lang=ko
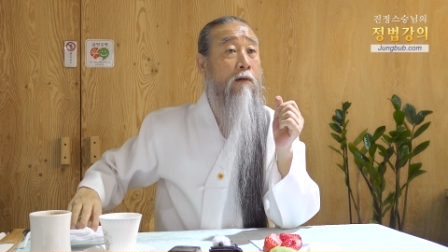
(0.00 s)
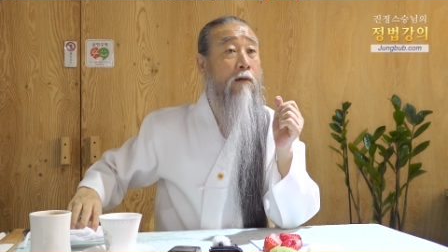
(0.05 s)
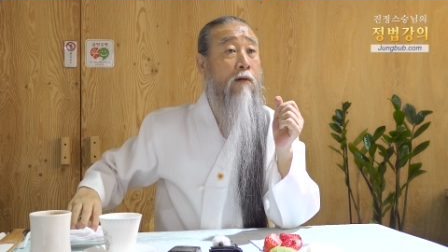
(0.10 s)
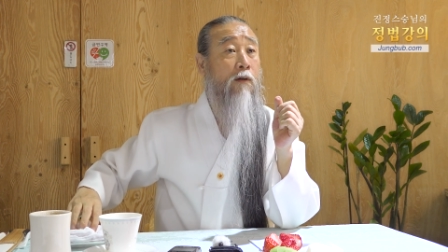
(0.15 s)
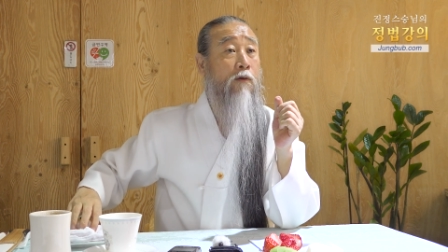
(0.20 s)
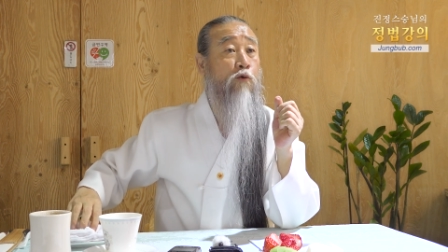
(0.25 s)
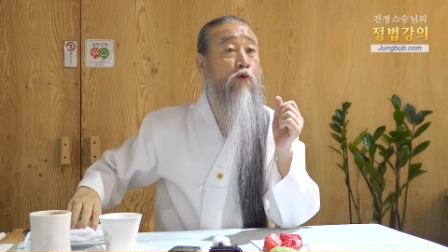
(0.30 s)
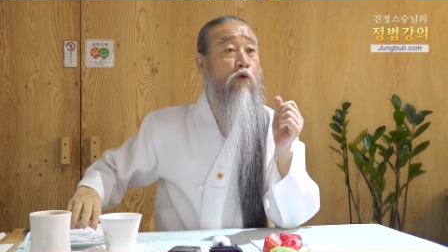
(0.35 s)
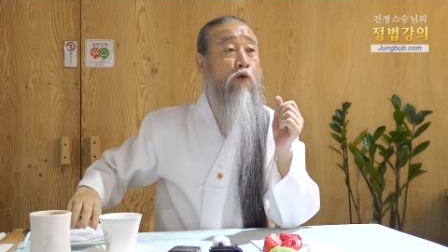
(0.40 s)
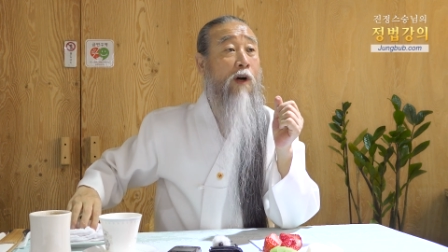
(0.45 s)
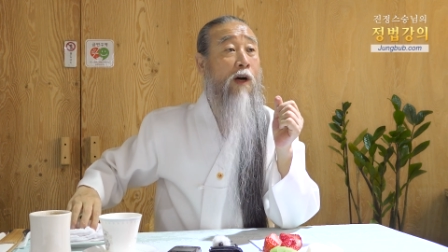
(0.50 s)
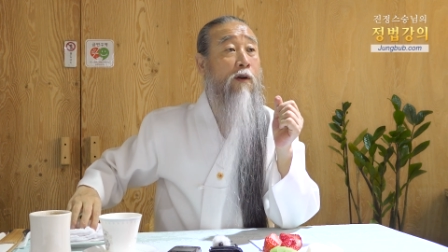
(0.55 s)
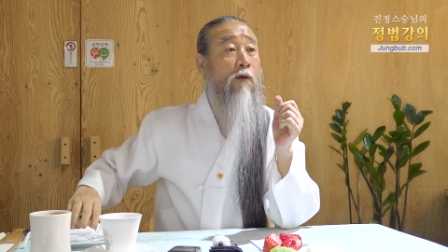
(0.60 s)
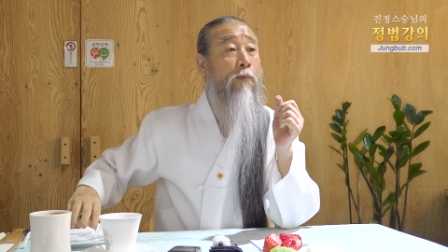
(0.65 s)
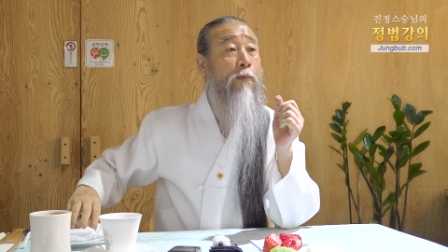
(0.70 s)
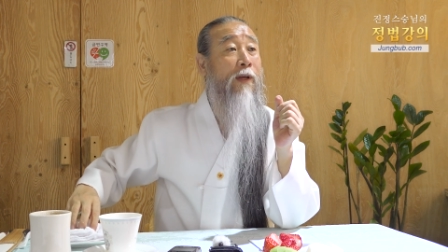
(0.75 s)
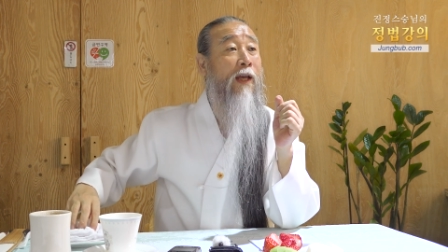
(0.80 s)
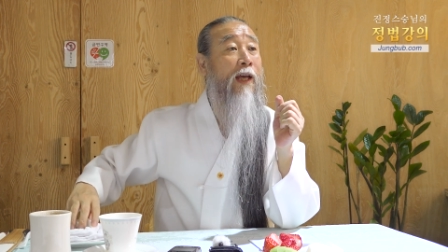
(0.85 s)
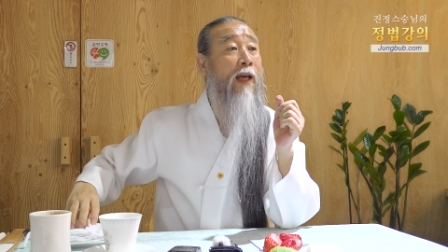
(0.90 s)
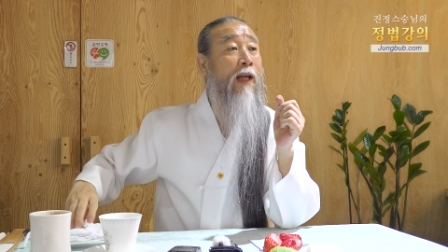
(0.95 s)
뭐 누가
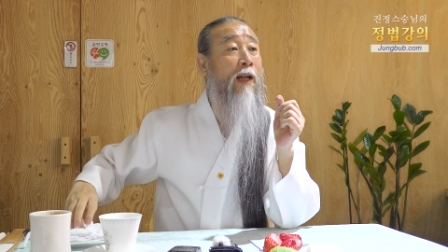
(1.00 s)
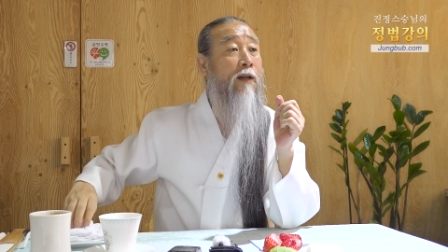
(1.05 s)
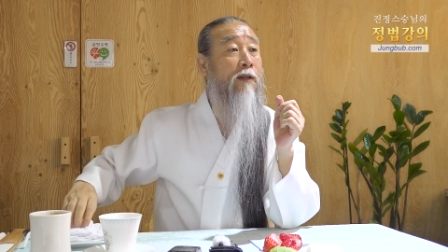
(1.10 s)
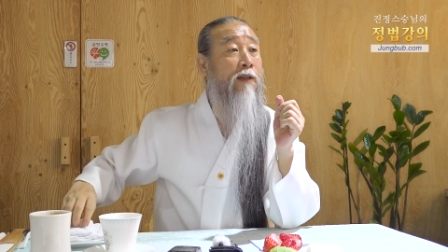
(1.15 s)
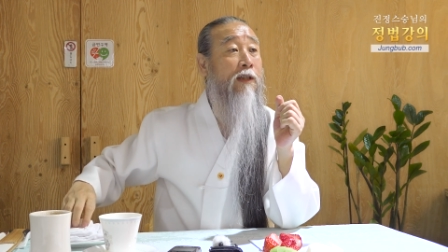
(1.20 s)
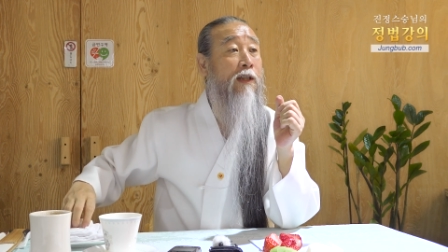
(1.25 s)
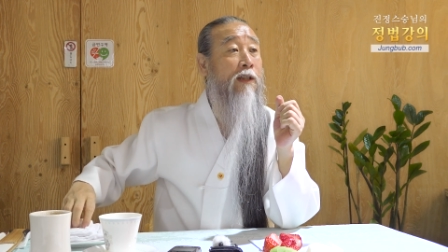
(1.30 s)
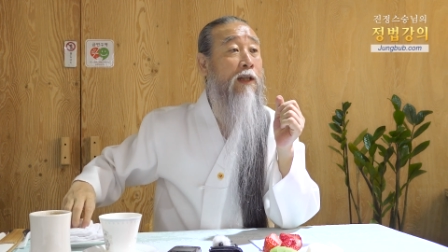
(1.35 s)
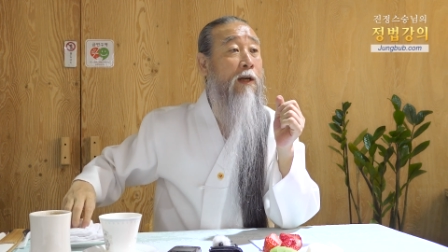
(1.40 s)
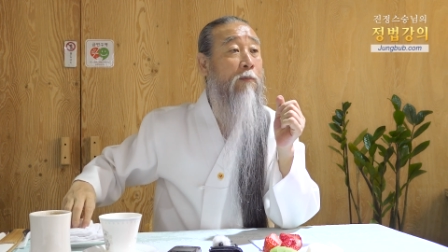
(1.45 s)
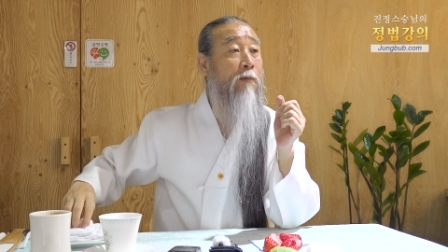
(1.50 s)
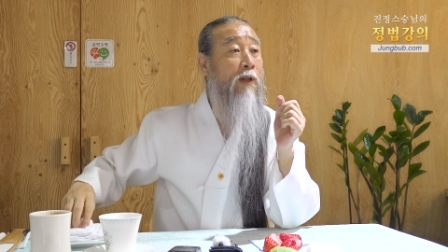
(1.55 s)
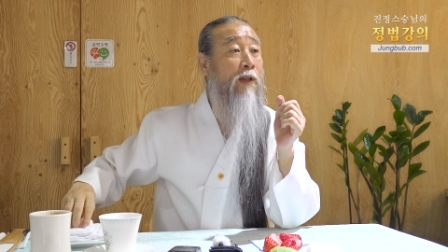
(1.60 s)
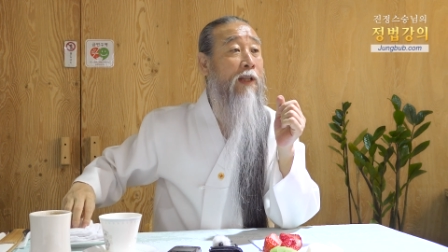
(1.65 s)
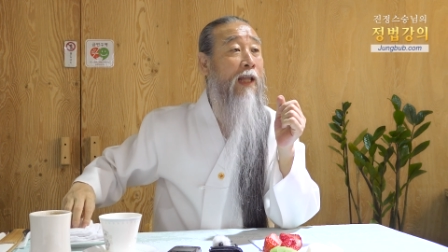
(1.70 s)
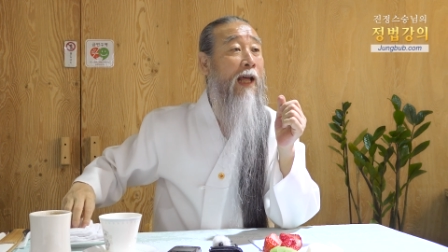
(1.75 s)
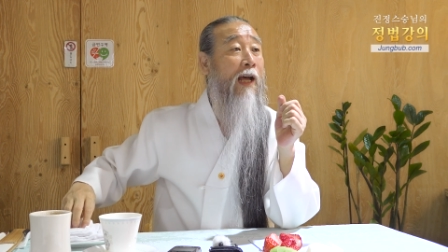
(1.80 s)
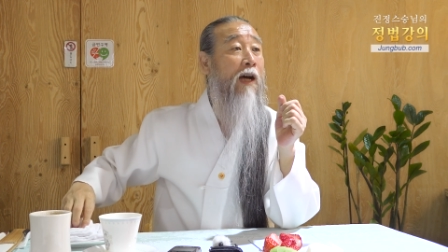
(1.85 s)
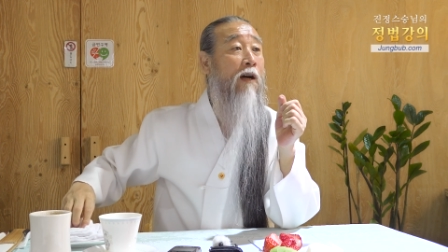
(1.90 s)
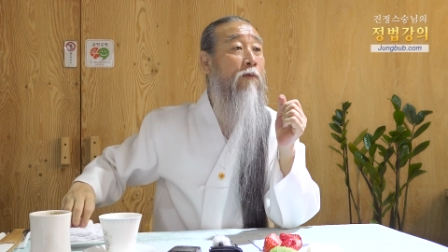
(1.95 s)
없게 해놨냐면
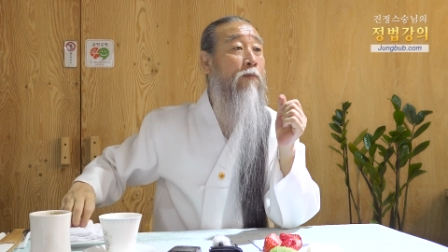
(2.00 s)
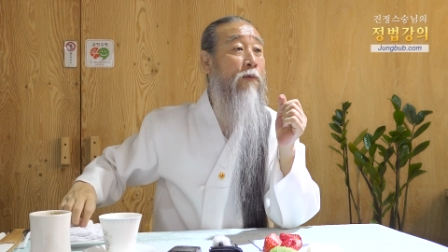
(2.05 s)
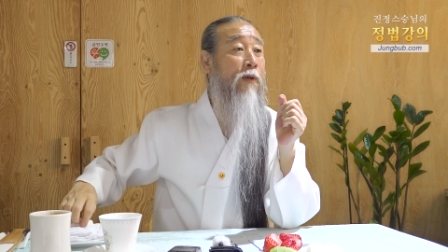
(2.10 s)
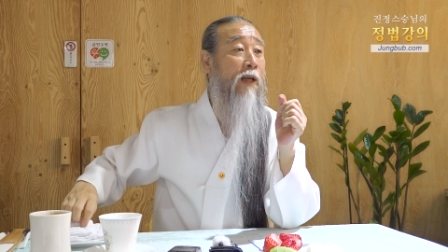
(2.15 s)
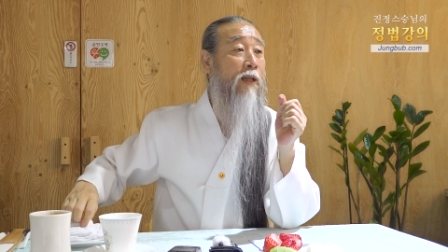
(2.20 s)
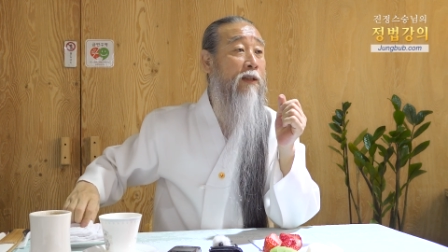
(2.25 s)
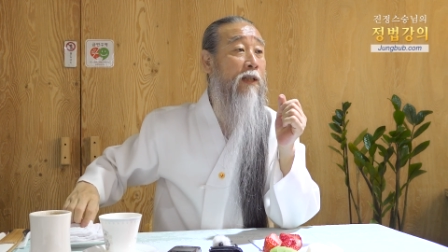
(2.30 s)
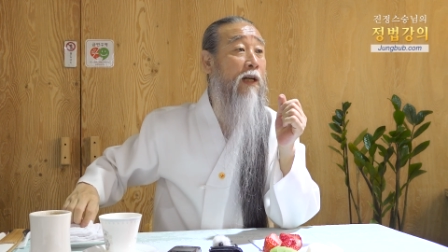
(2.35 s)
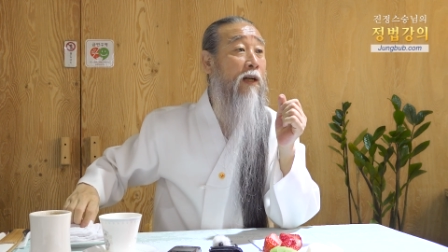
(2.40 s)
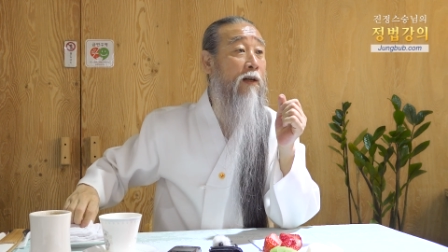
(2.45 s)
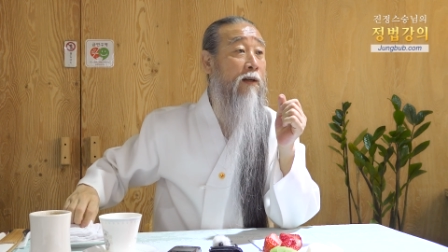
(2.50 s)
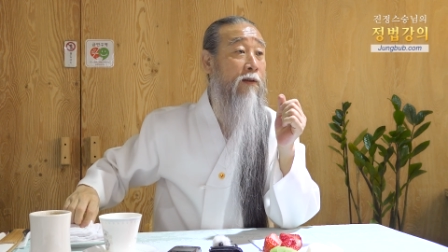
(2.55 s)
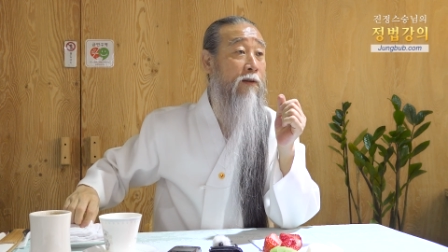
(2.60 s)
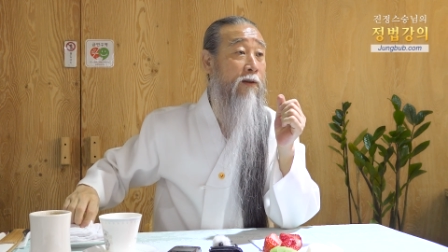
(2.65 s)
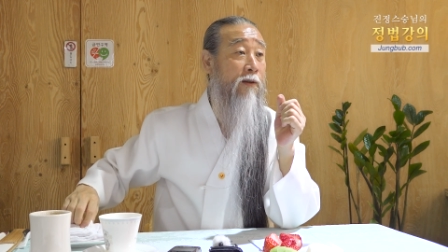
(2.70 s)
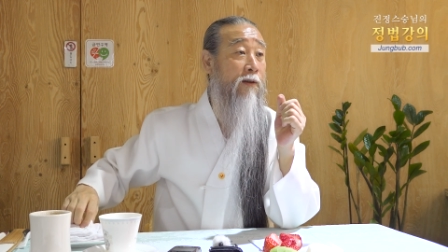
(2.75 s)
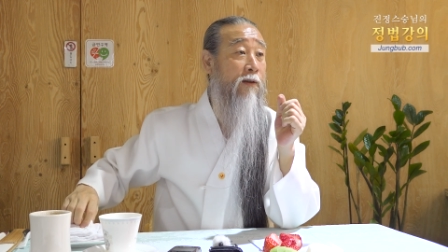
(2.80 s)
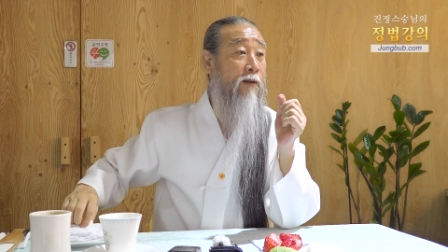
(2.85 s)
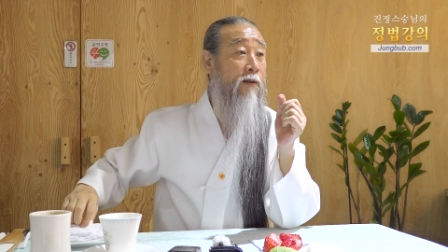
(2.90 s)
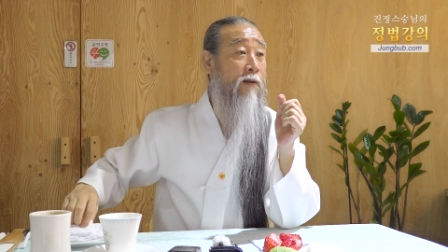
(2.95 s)
내가 없게
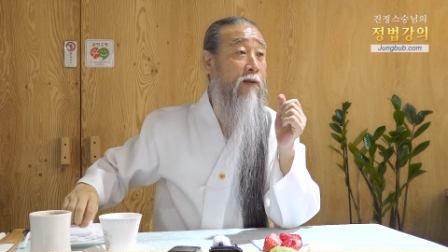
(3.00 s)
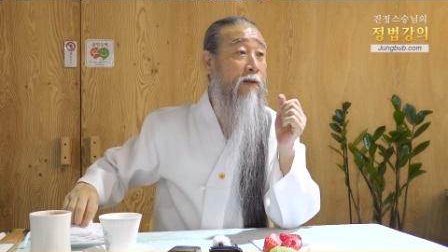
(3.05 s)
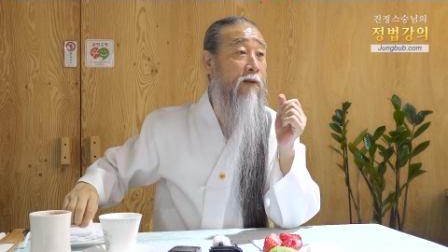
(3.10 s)
살았거든요.